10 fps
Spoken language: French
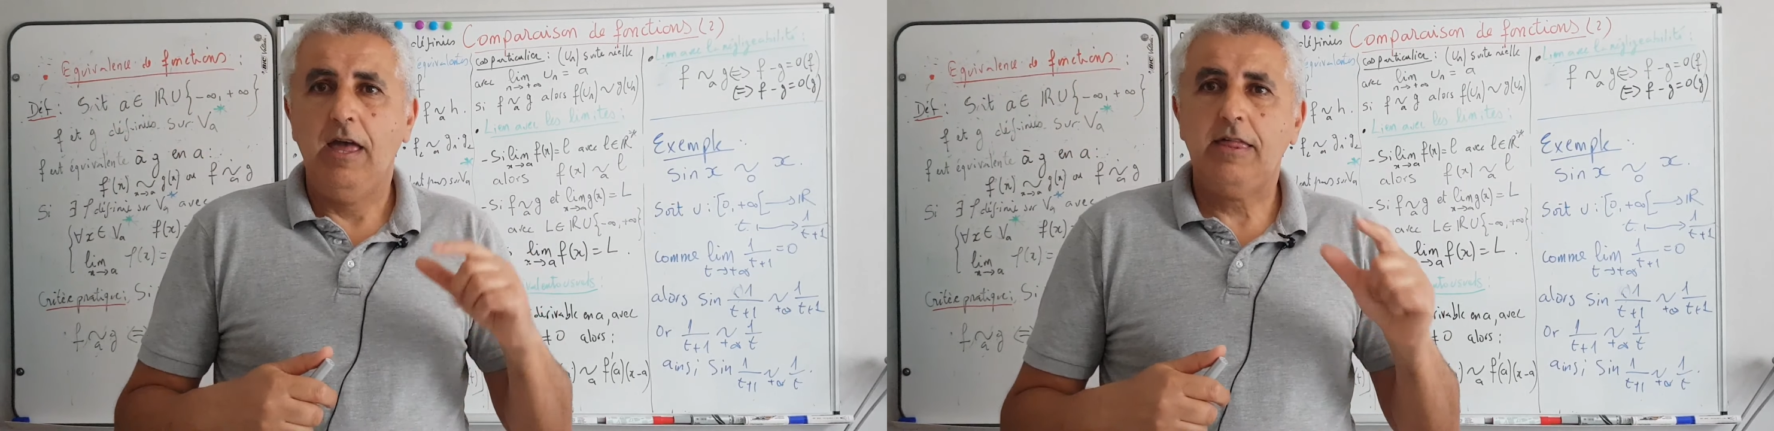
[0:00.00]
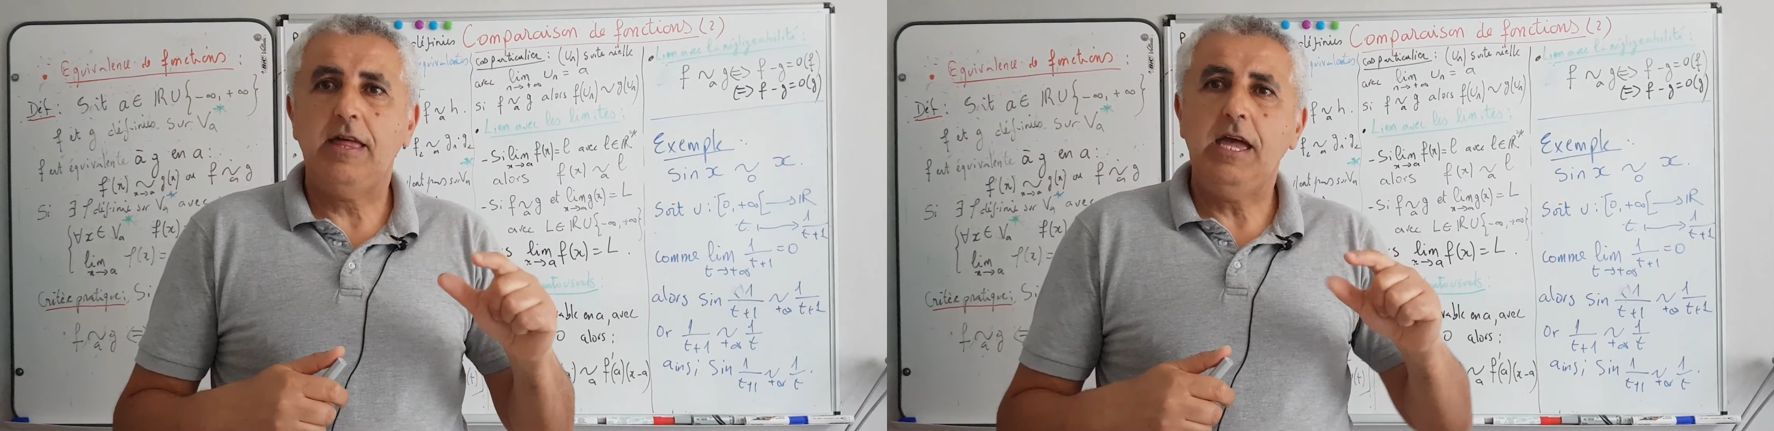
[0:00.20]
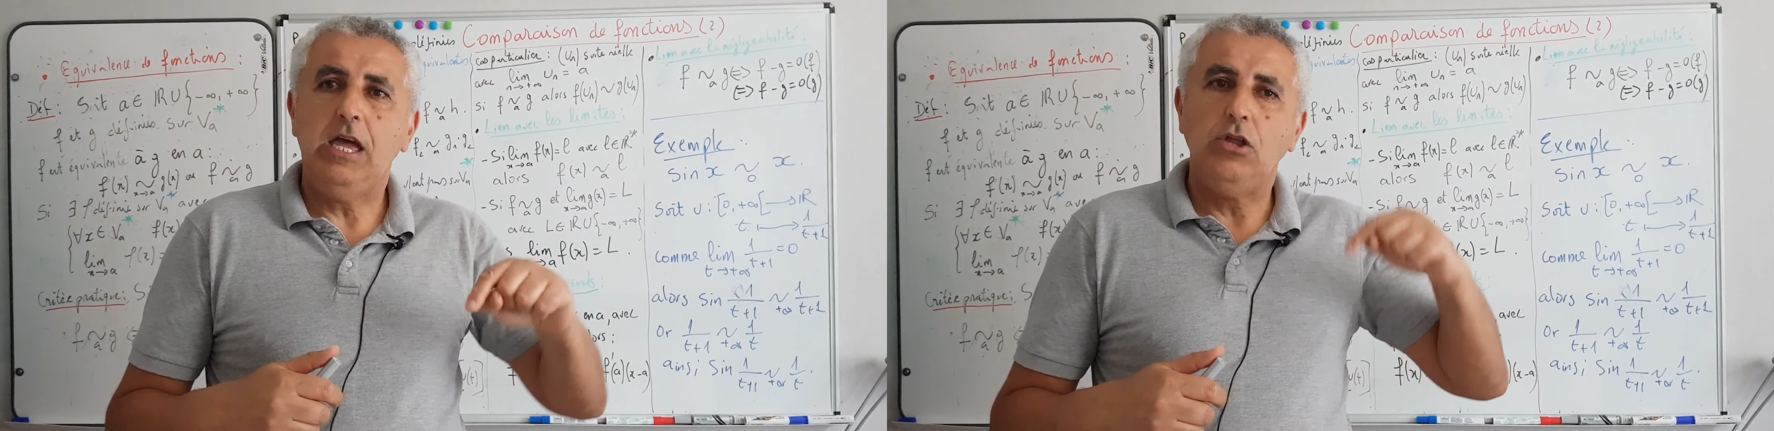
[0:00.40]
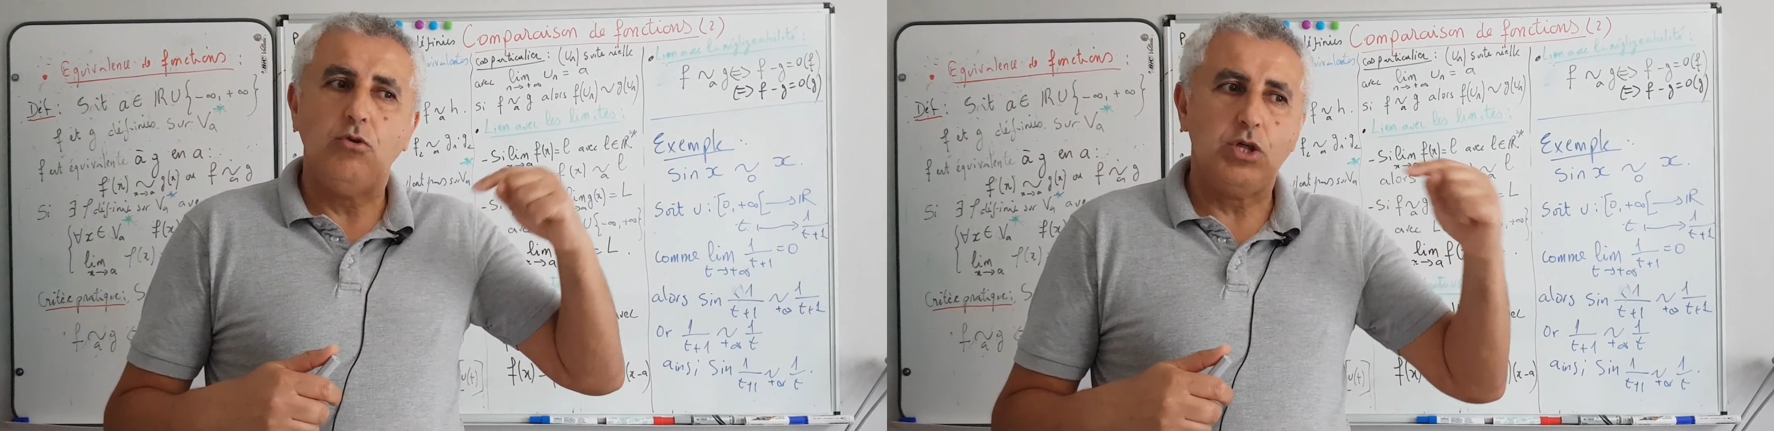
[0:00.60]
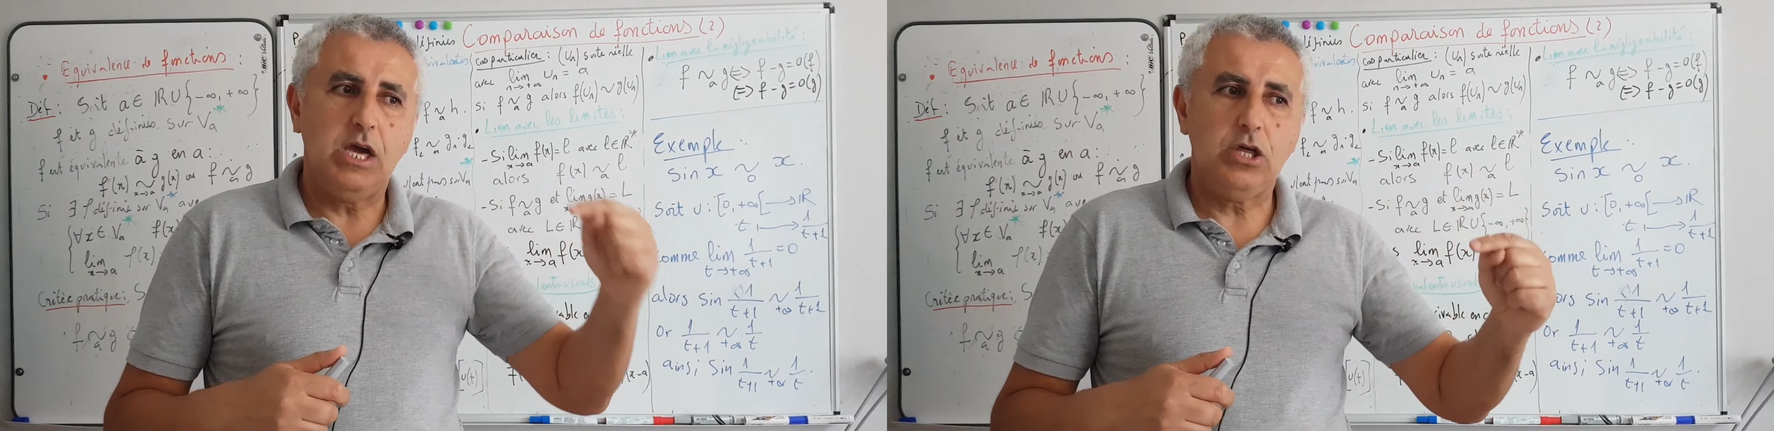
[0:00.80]
c'est
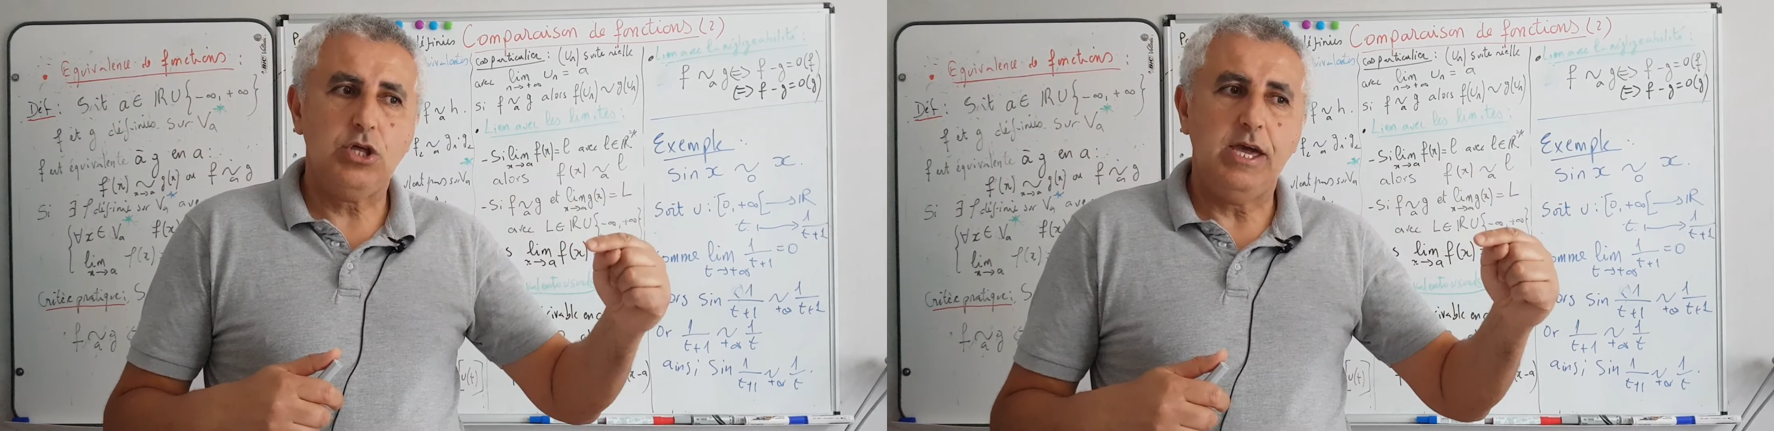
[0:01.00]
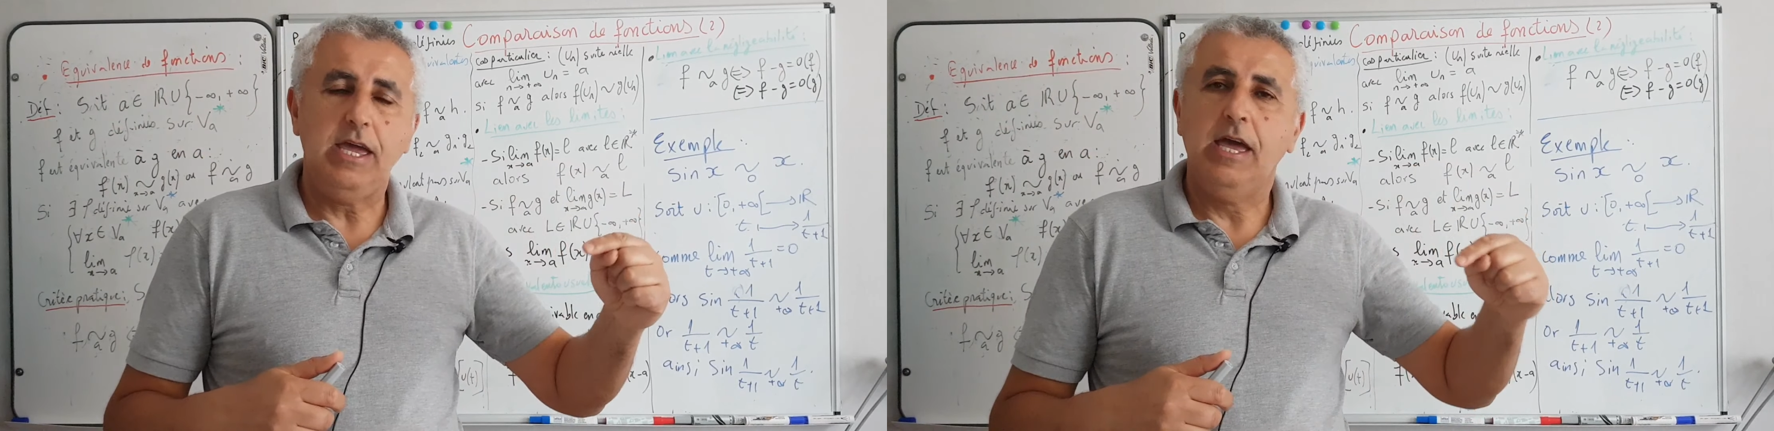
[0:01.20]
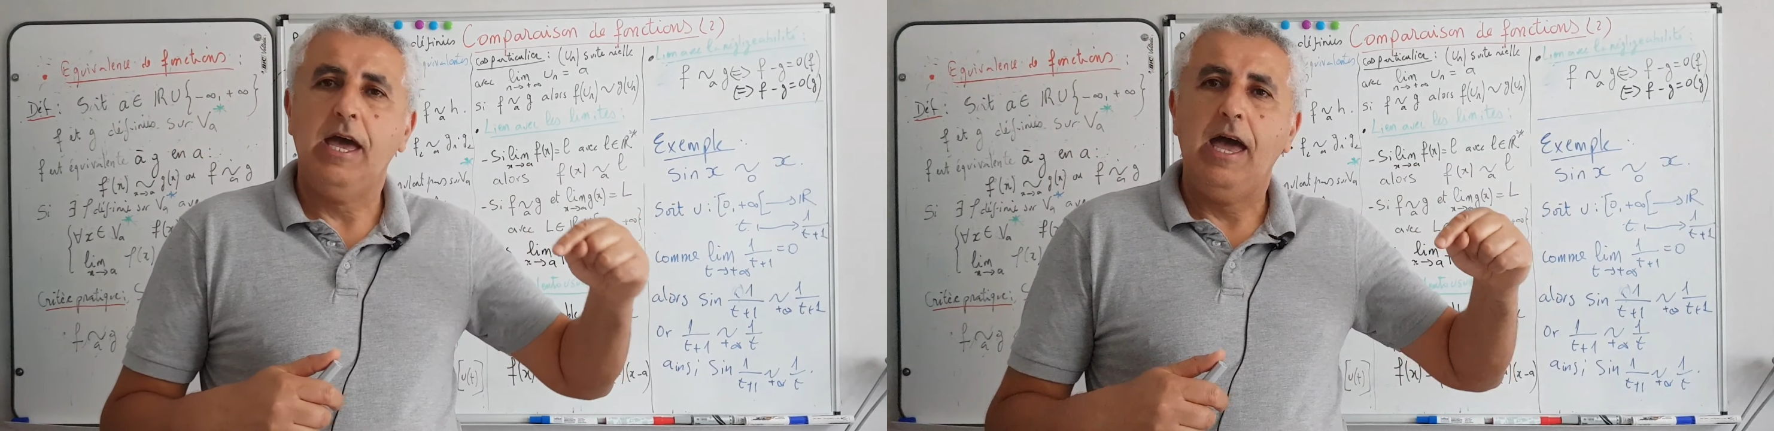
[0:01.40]
de chercher